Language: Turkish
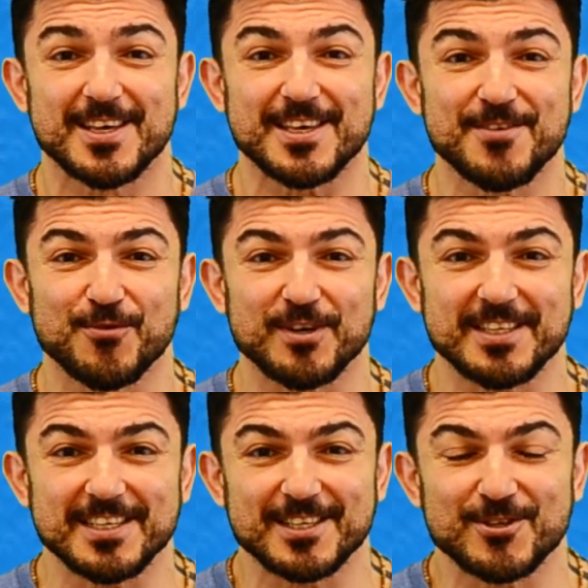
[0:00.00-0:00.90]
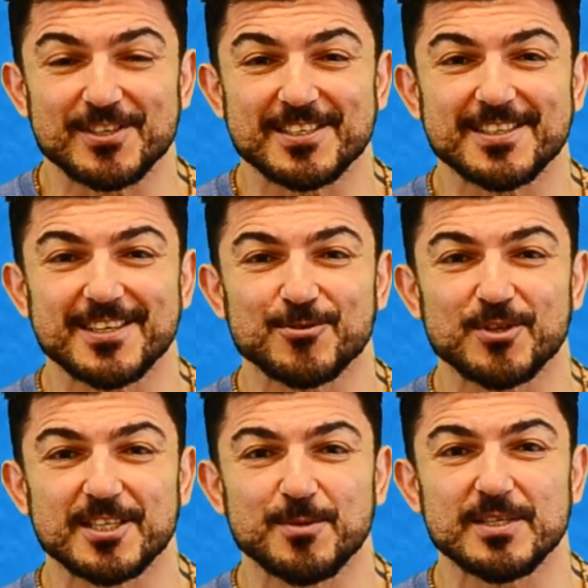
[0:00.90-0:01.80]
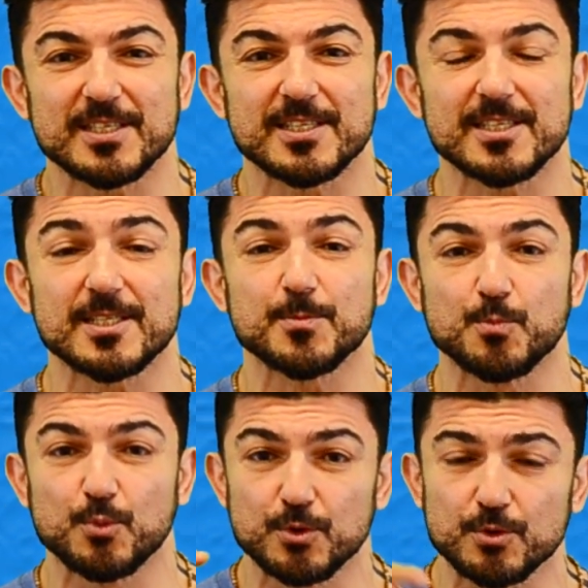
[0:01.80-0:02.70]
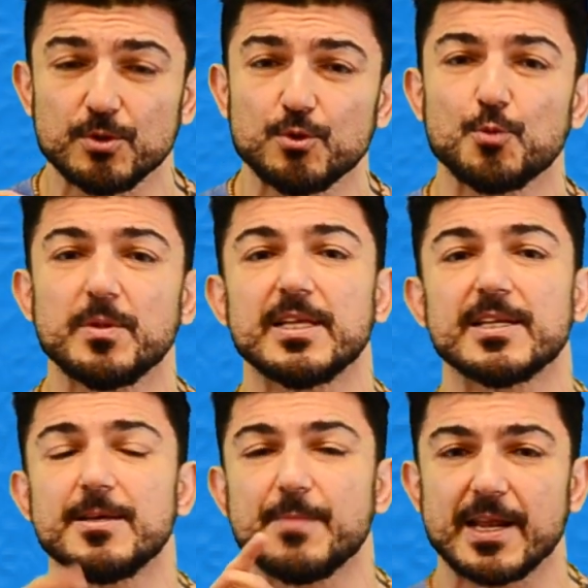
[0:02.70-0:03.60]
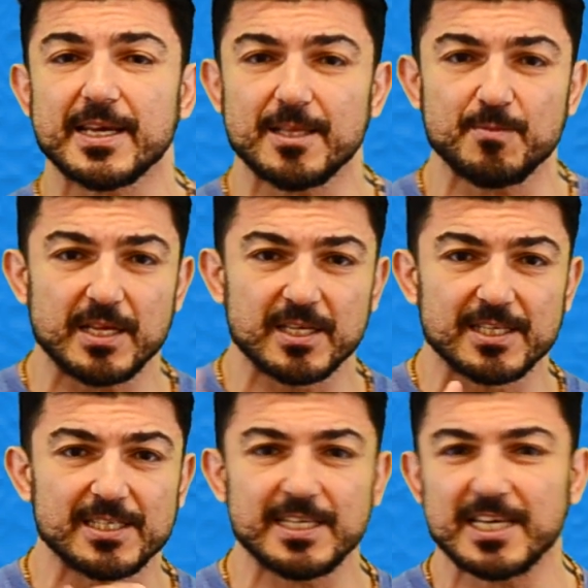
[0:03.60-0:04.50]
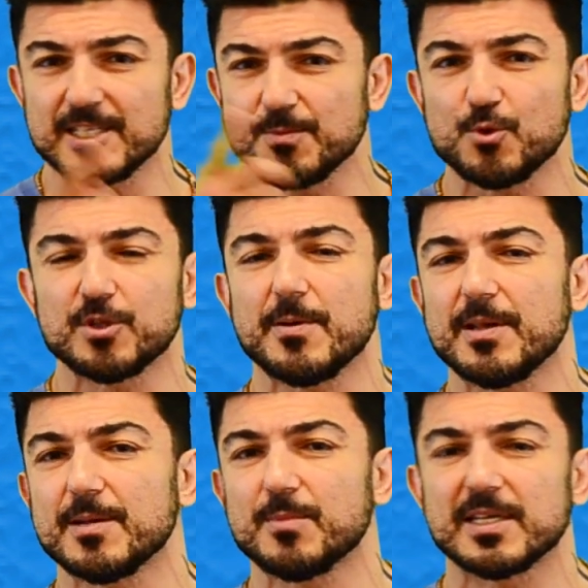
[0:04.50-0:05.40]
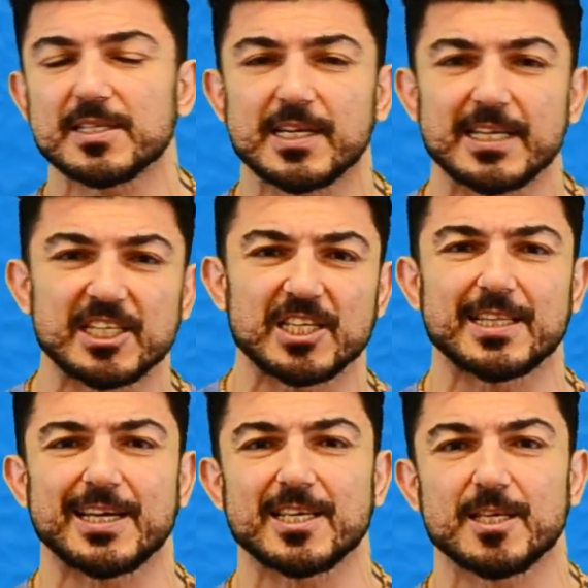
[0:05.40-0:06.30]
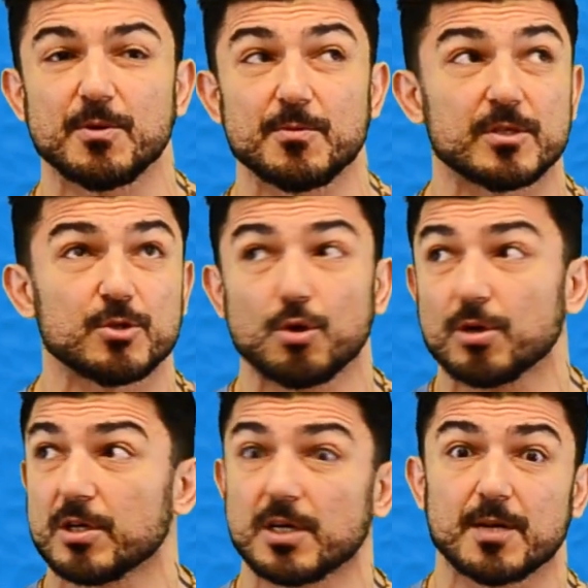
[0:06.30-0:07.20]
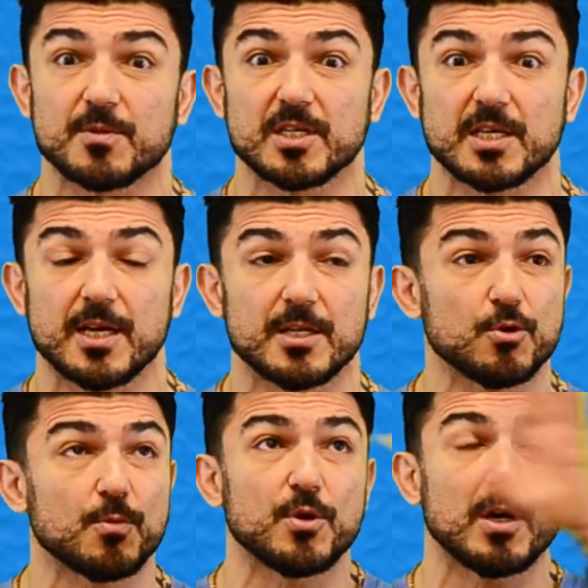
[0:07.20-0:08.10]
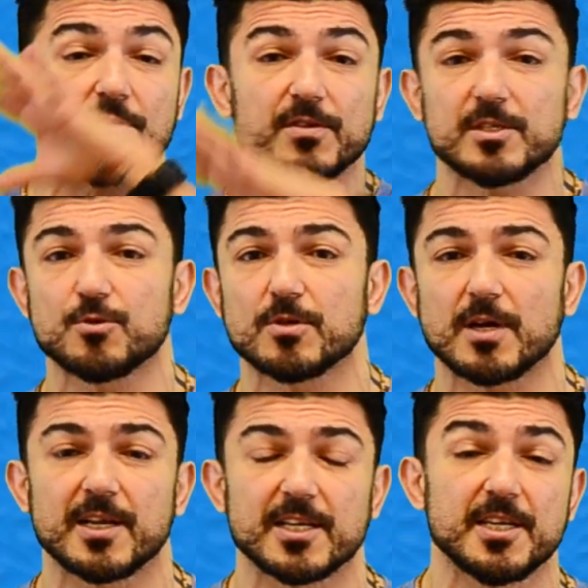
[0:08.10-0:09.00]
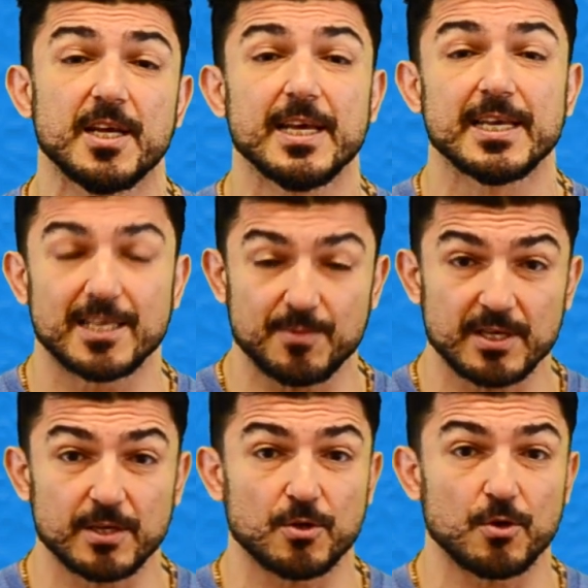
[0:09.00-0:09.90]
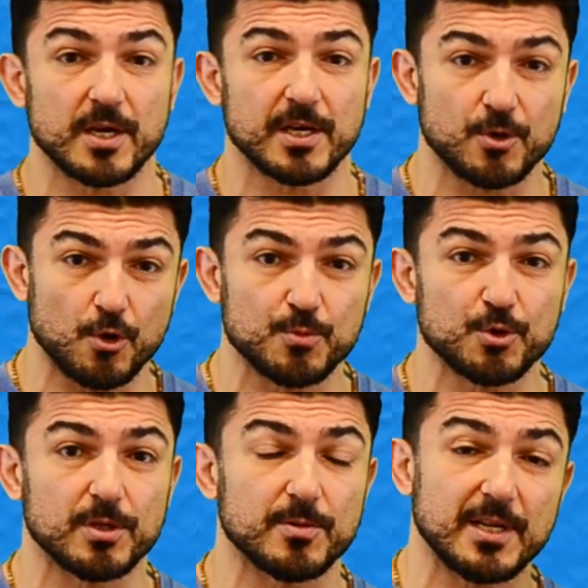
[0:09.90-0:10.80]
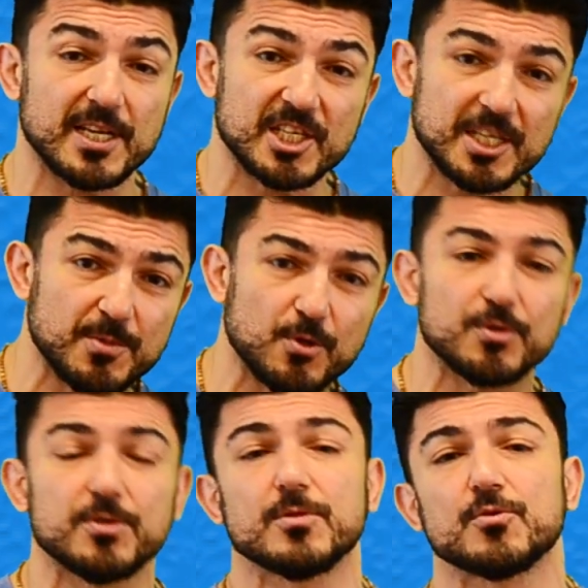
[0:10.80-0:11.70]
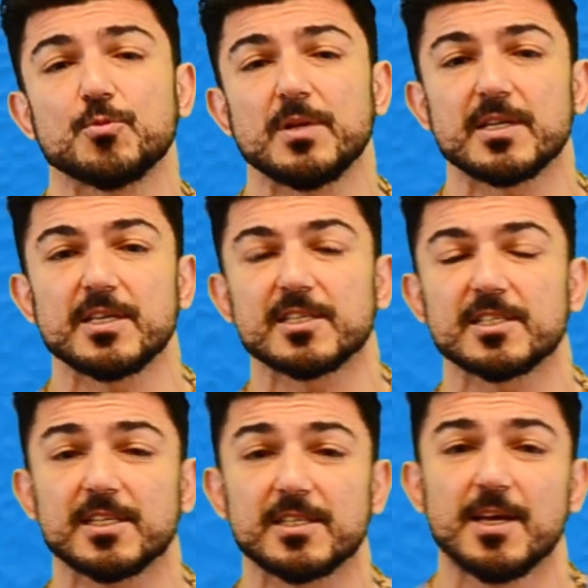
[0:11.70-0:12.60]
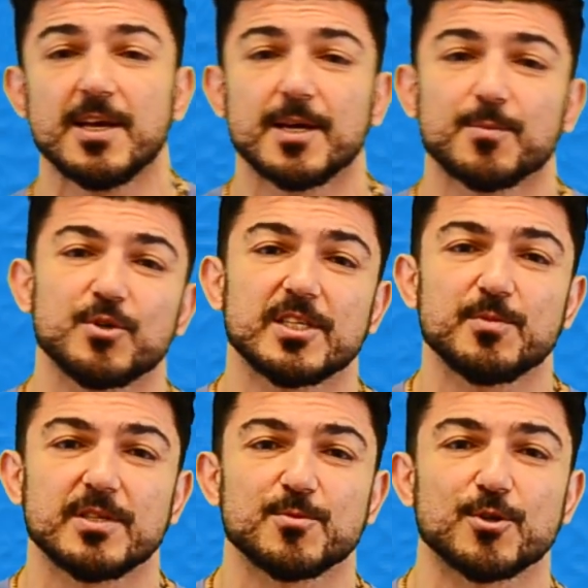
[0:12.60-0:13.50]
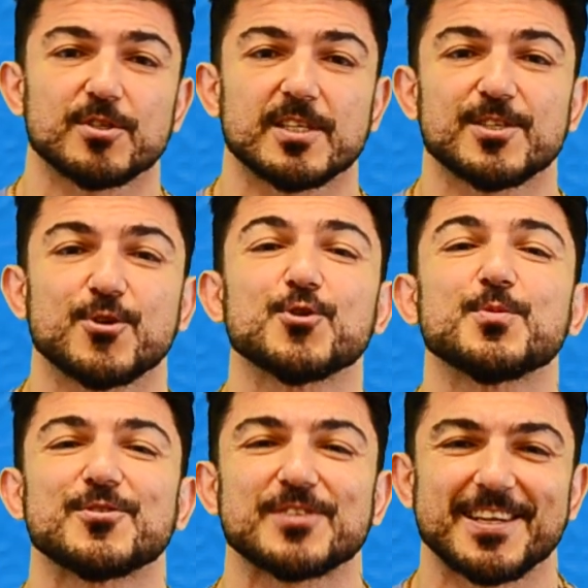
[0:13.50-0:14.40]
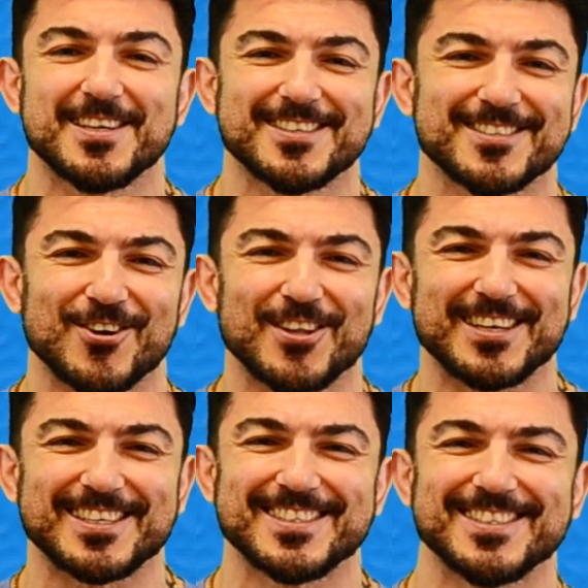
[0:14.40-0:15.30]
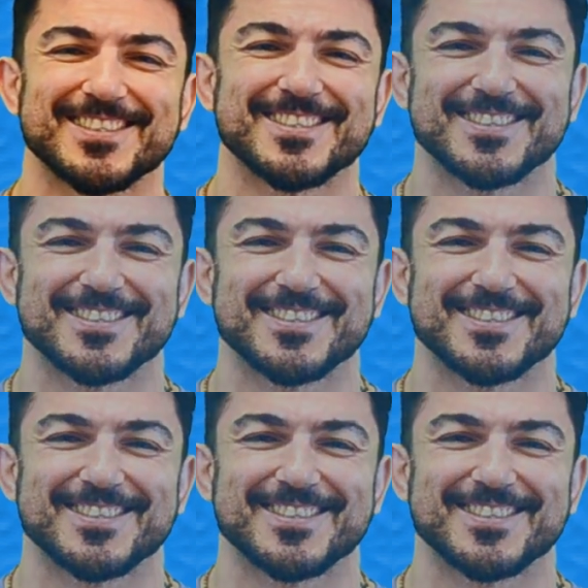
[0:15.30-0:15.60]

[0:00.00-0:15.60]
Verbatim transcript: Info Info.test adresinden ulaşabilirsiniz. Bunun cümlelerini merak etmeyin. Hızlı geçti. Muhtemelen bazı arkadaşlar takip edememişti. Çok karmaşık geldi. Çok böyle havada çünkü her şey gibi e, görmüş olabilirler. Şimdi onun cümlelerini yazacağız bu işi bitirmiş olacağız. Görüşmek üzere. Kolay gelsin.